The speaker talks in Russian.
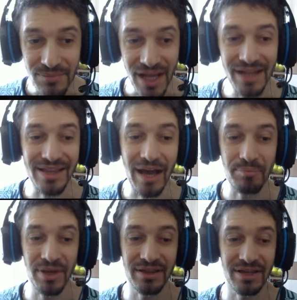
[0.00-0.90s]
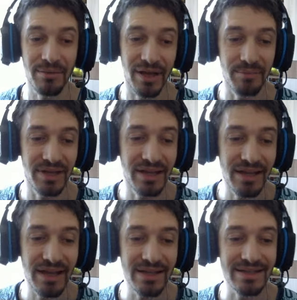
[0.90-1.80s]
Это Апенда, ребят,
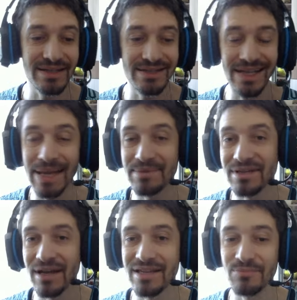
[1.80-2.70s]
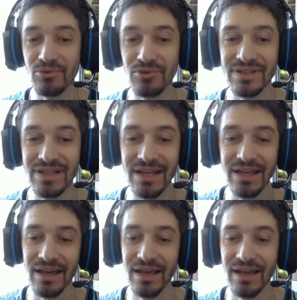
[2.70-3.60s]
бельгийцы из Лейпцига, из
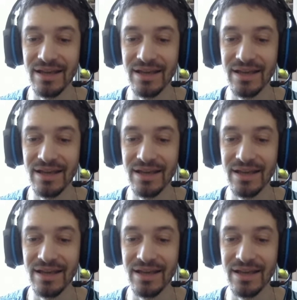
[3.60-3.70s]
Бундеслиги.